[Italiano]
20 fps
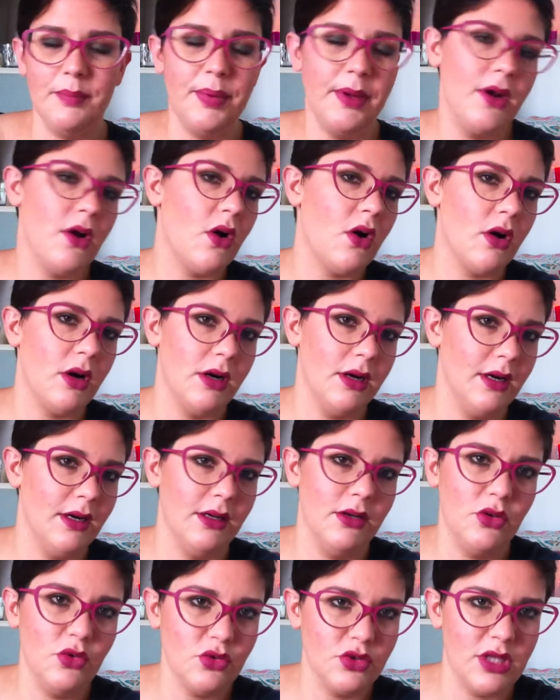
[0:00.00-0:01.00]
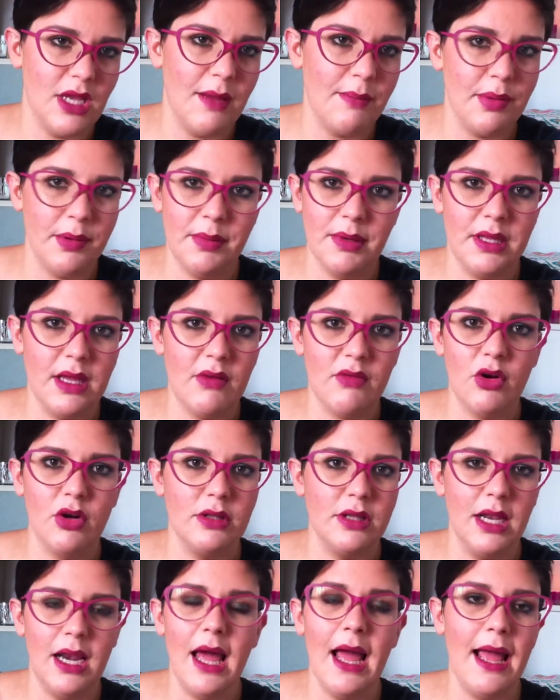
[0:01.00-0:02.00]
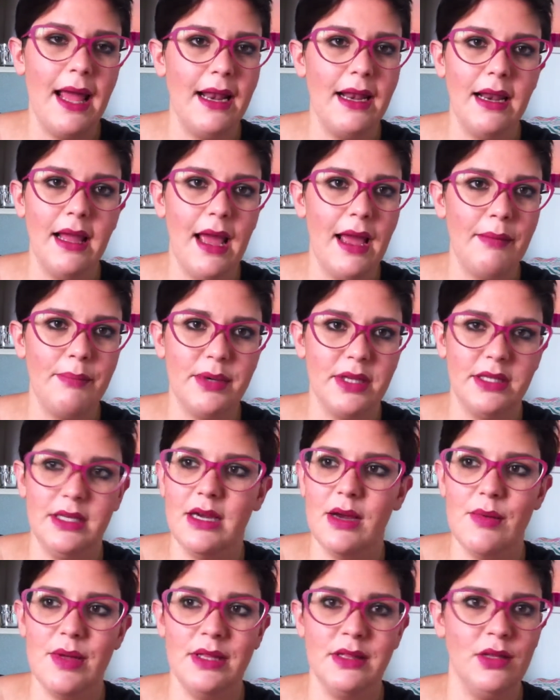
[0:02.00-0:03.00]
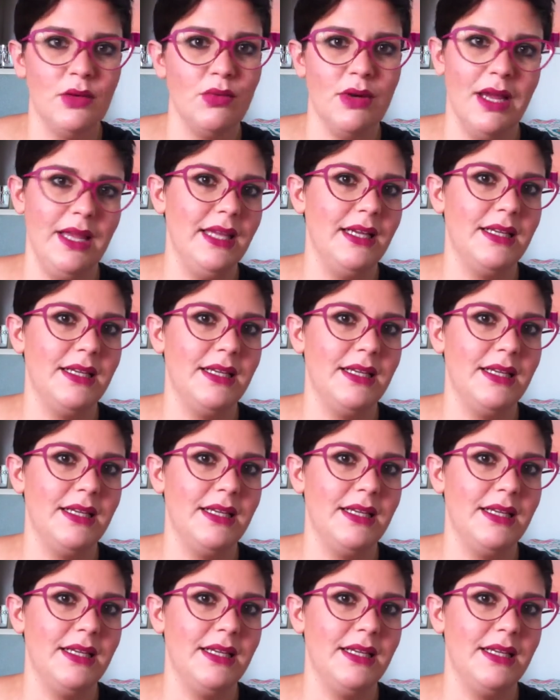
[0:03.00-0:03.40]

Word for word: però eh, non sempre perché a volte la L è praticamente una